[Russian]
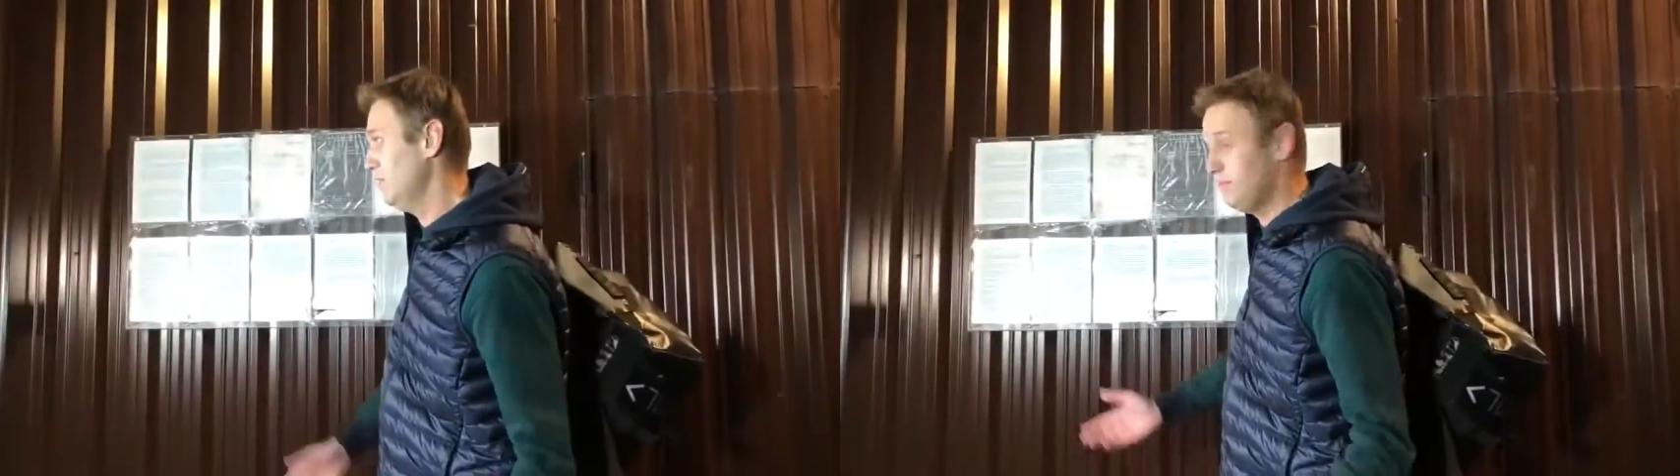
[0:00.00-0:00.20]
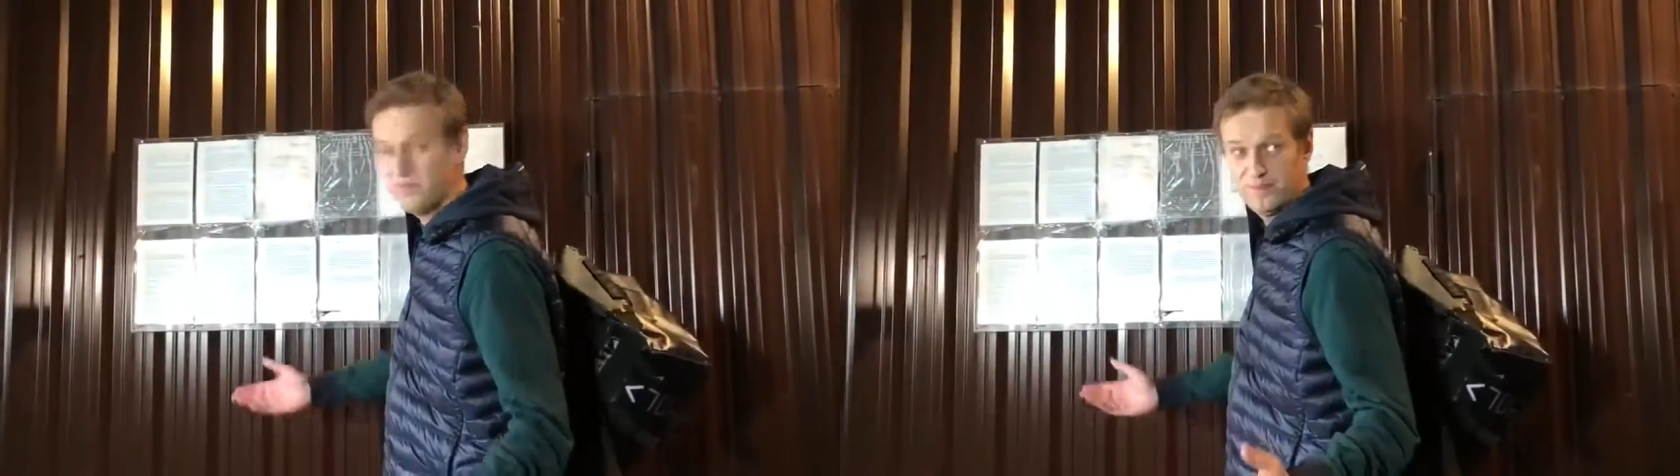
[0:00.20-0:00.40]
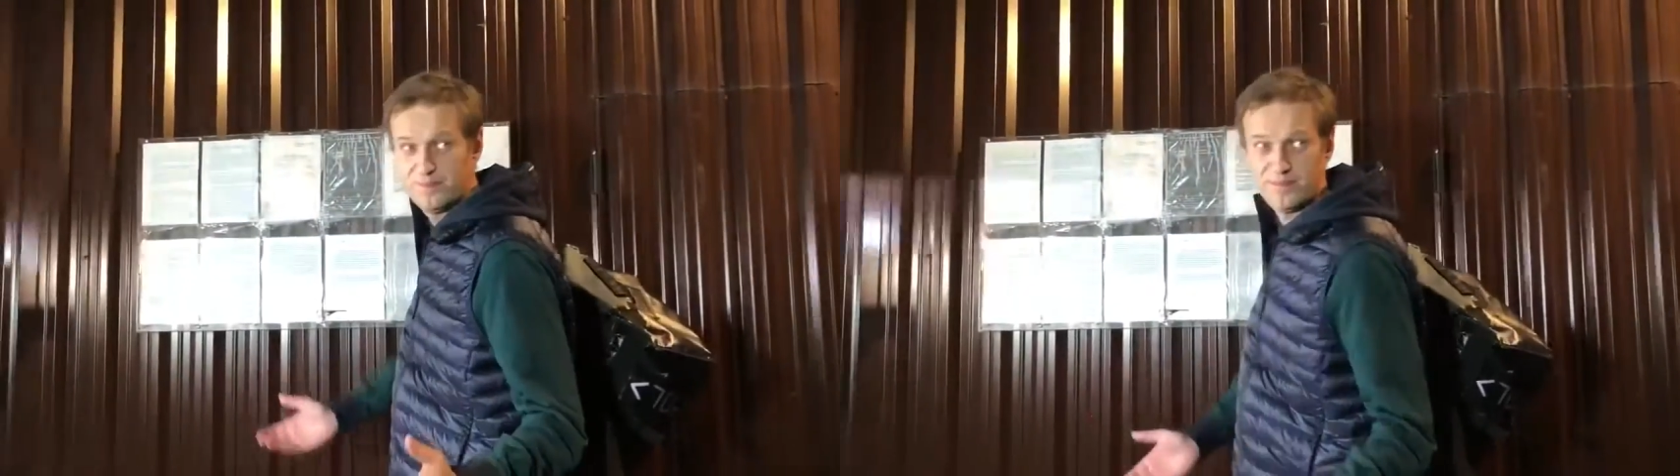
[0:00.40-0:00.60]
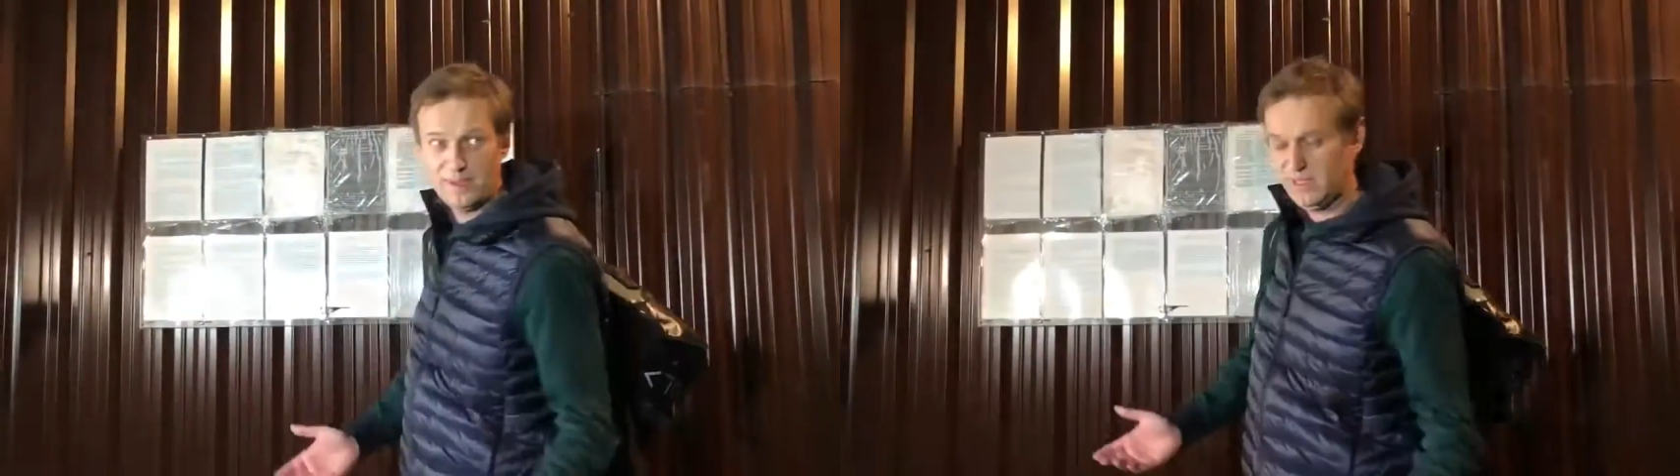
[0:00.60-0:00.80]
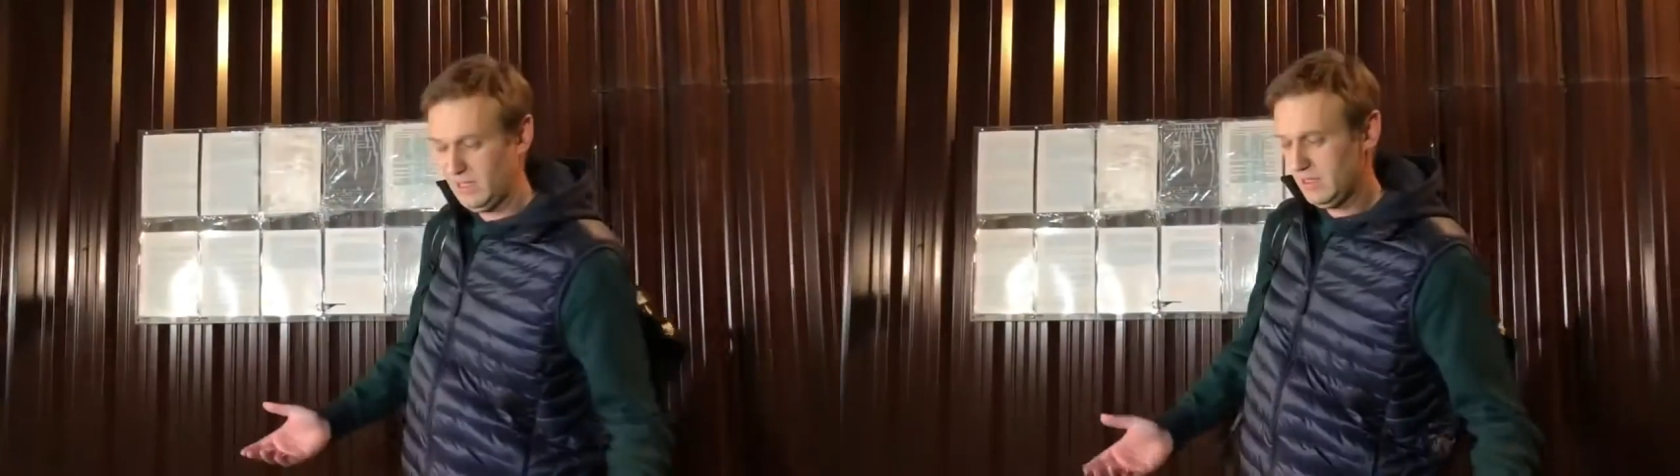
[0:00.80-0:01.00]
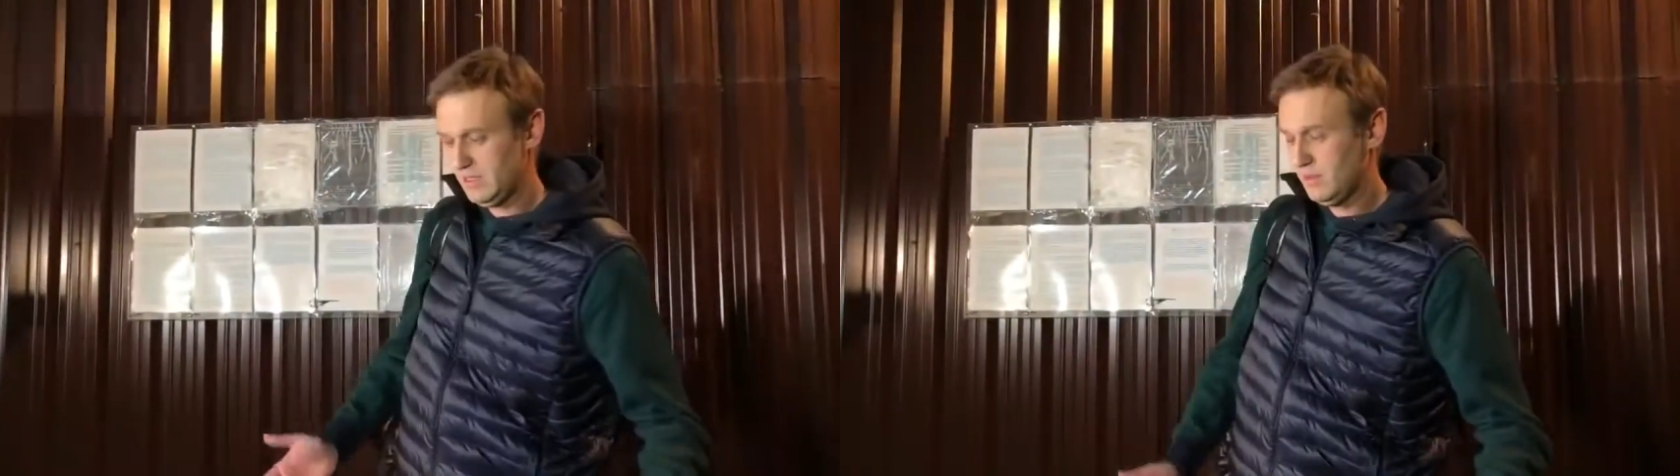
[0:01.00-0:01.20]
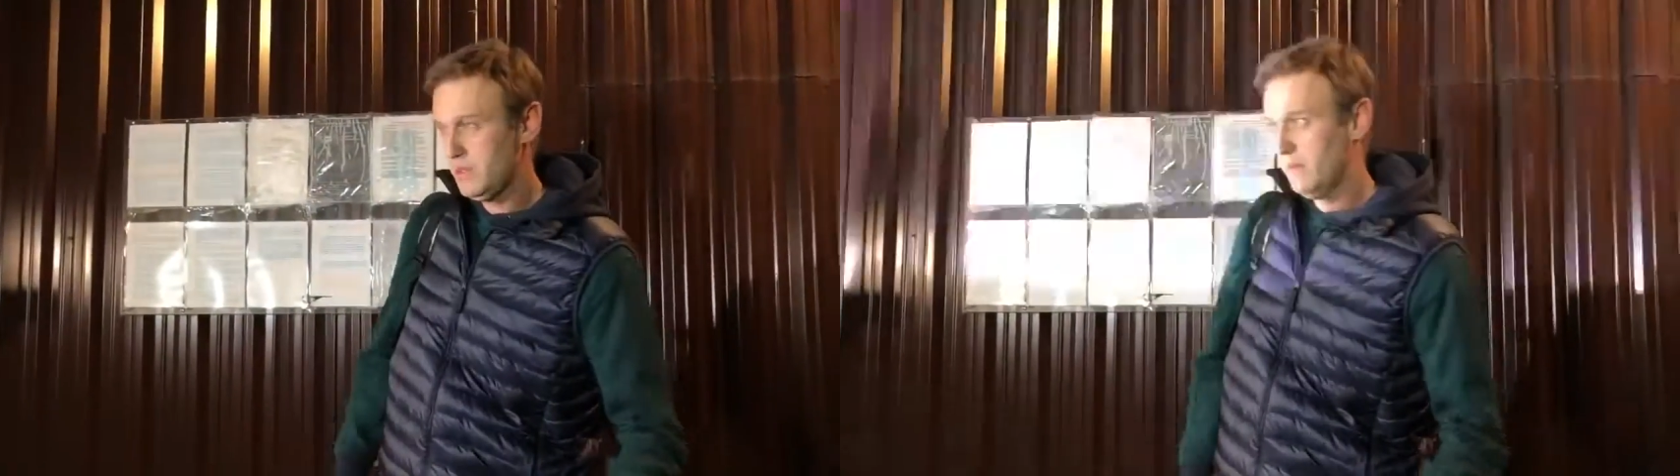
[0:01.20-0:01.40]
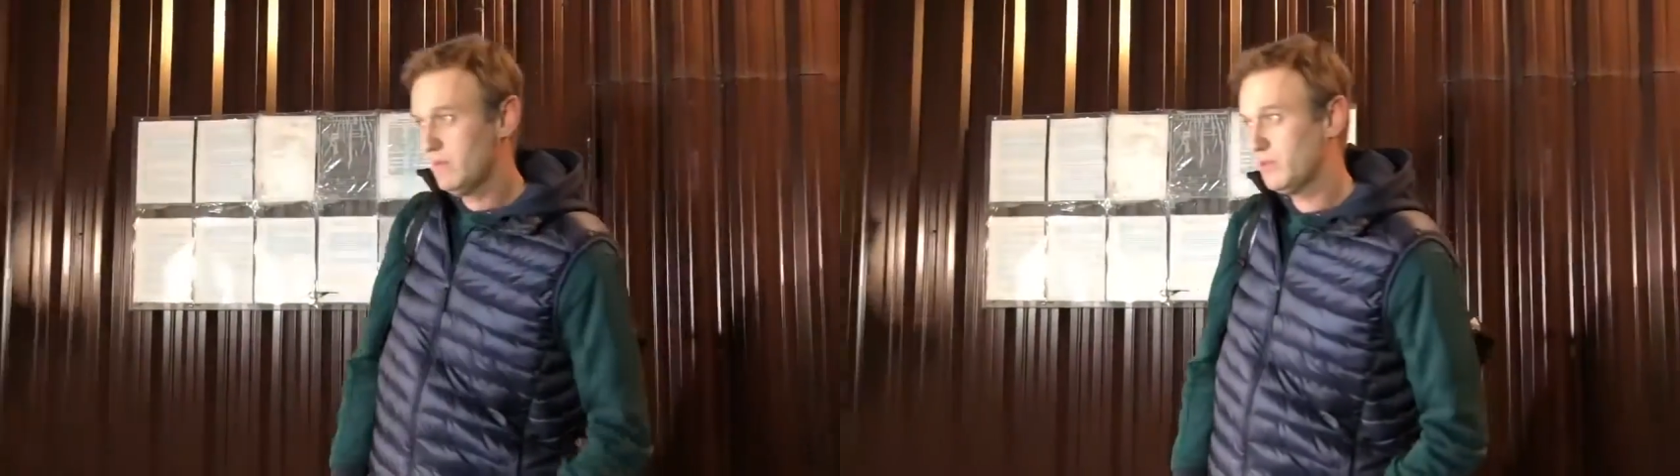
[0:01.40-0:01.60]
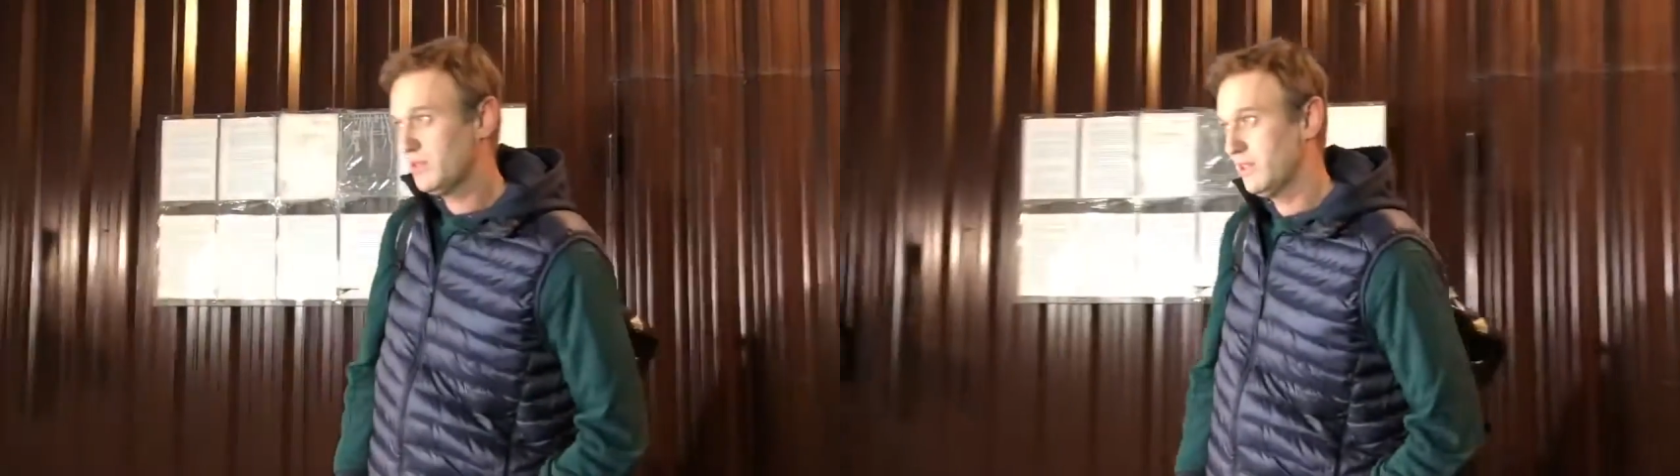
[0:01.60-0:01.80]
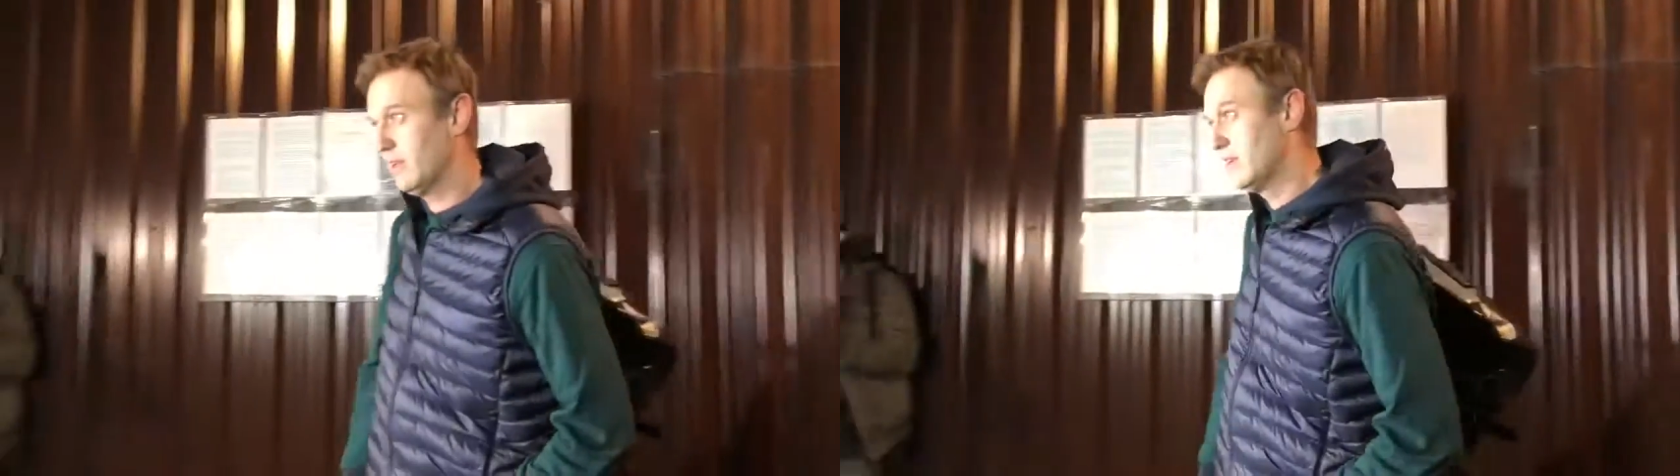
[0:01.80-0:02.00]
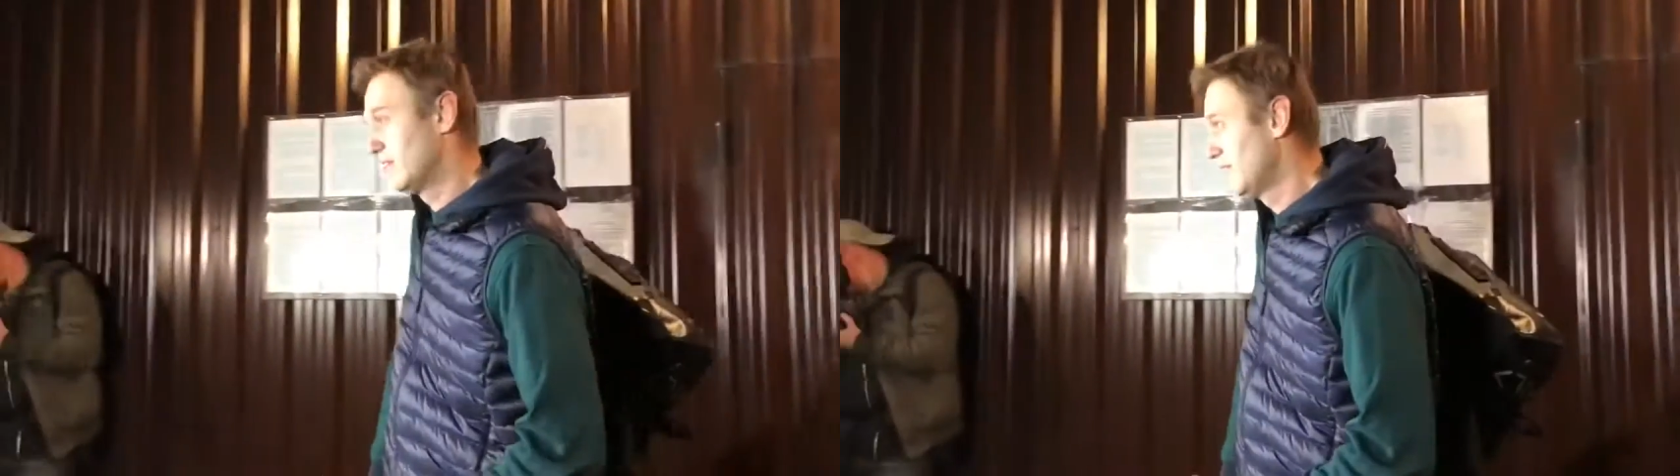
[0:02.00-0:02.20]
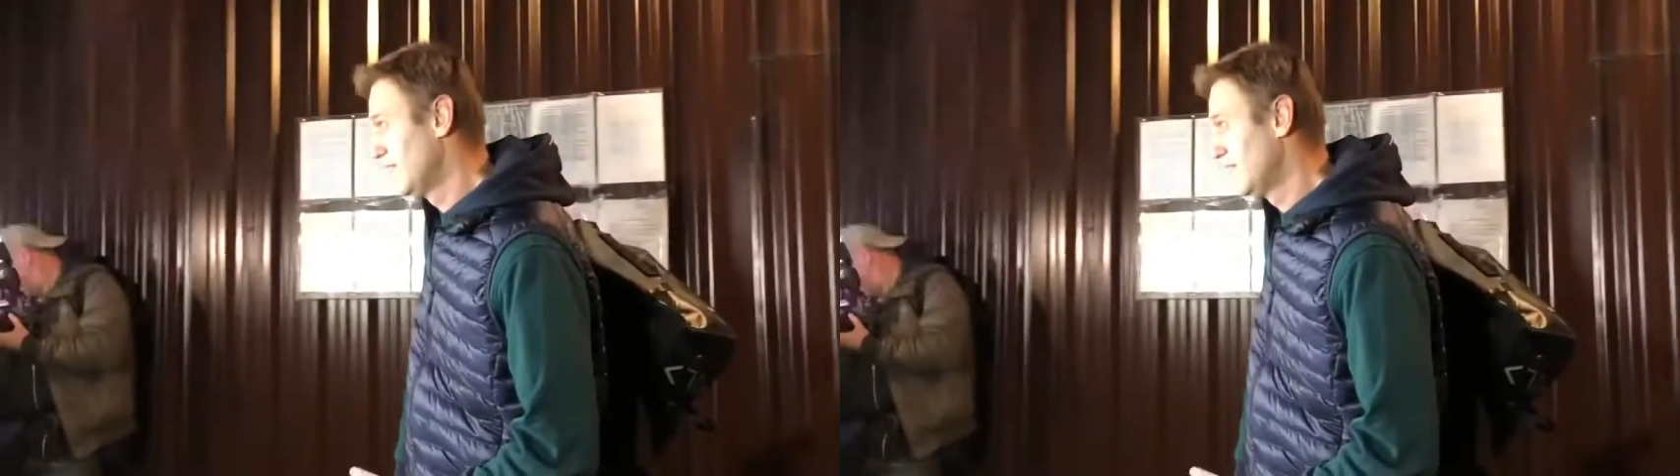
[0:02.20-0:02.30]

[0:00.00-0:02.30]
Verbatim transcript: Все классно, меня выпустили.